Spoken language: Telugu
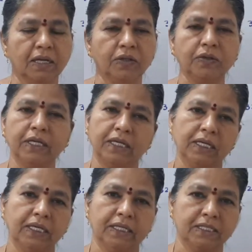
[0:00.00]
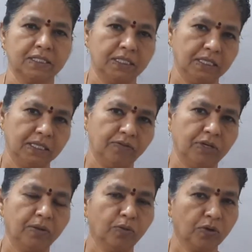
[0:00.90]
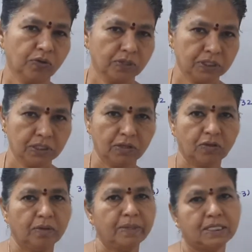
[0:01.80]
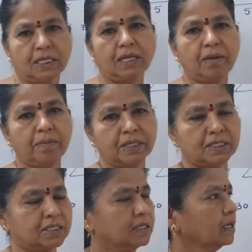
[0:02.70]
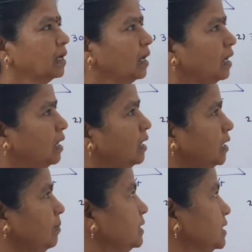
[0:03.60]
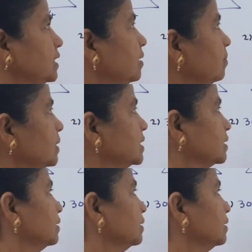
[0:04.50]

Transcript: టుడే let us వన్ మోర్ క్వశ్చన్ ఆన్ మిస్సింగ్ missing ఈ మిస్సింగ్ నంబర్స్